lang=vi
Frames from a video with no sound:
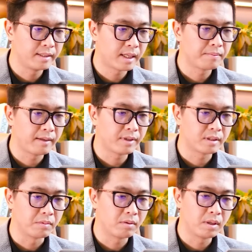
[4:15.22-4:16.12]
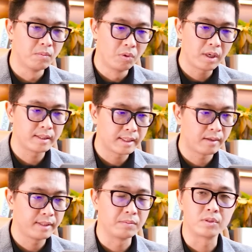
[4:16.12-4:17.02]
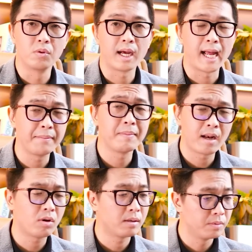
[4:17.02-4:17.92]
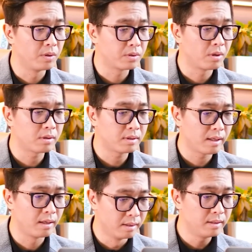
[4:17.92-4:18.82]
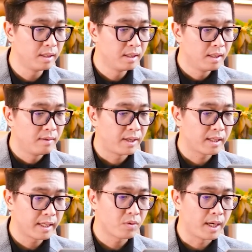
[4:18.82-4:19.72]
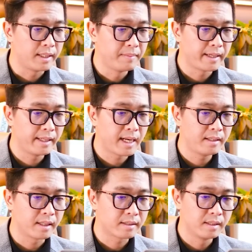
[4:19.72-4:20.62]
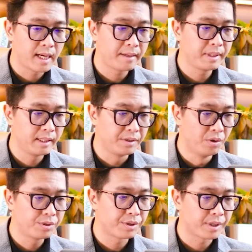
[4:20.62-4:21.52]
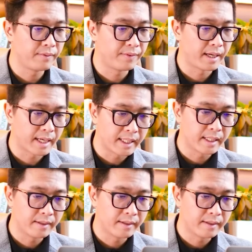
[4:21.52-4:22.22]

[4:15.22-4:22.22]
là cá nhân của mình mình thấy là đã ấn tượng nhất đối với mình trong cái năm vừa rồi và không biết là liệu rằng các bạn khi các bạn theo dõi trên những cái mạng xã hội